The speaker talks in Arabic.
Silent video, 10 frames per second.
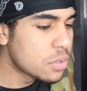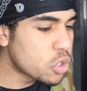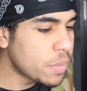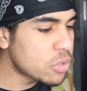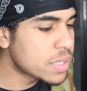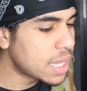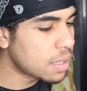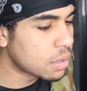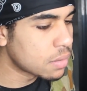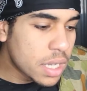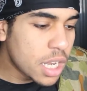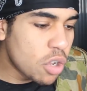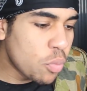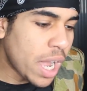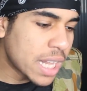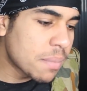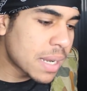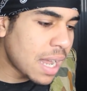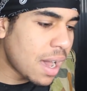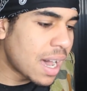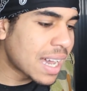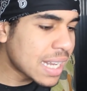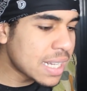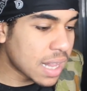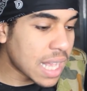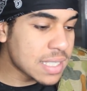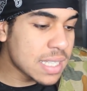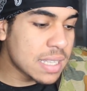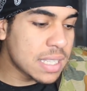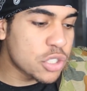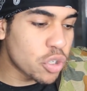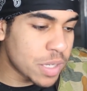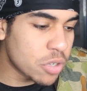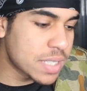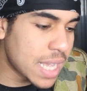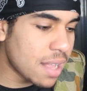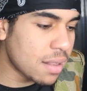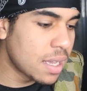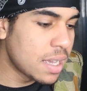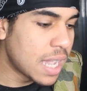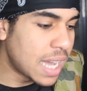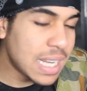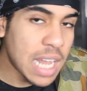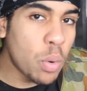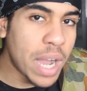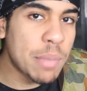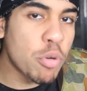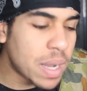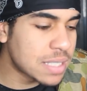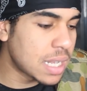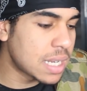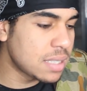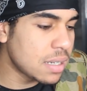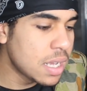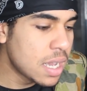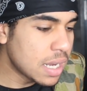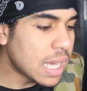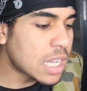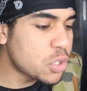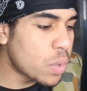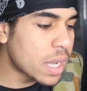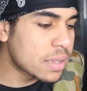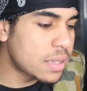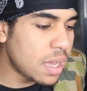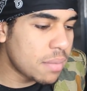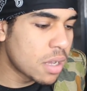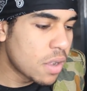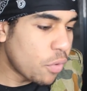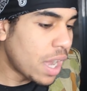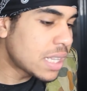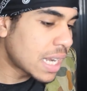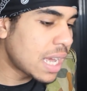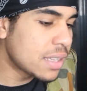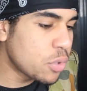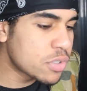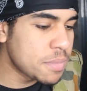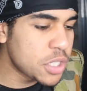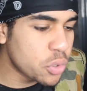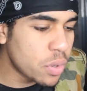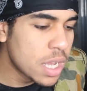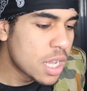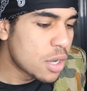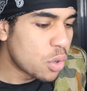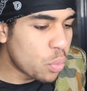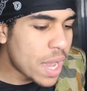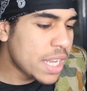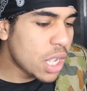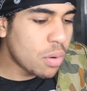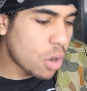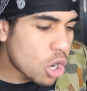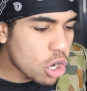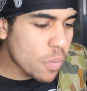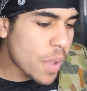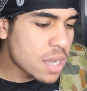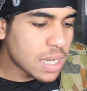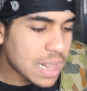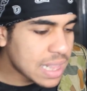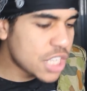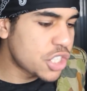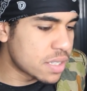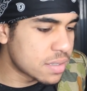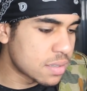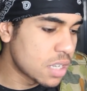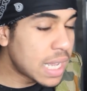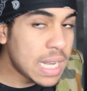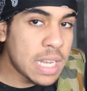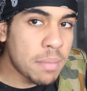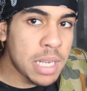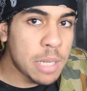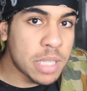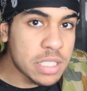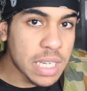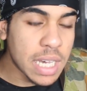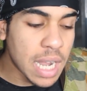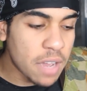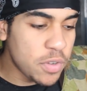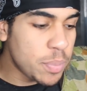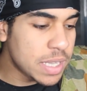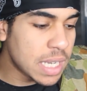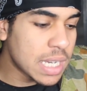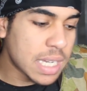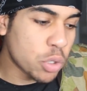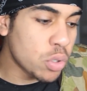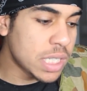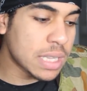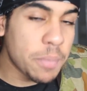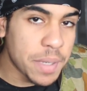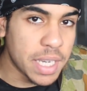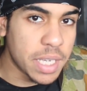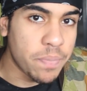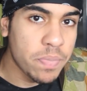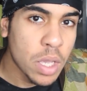تومينوز هيل قال لهم واحد المره قريت القصيده ديال تومينوز هيل على الهواء مباشرة لحقاش هو خدام في واحد الراديو سميتو راديو اوربان ليجندز قال لنا ملي بدا تيقرا في البداية كان كلشي طبيعي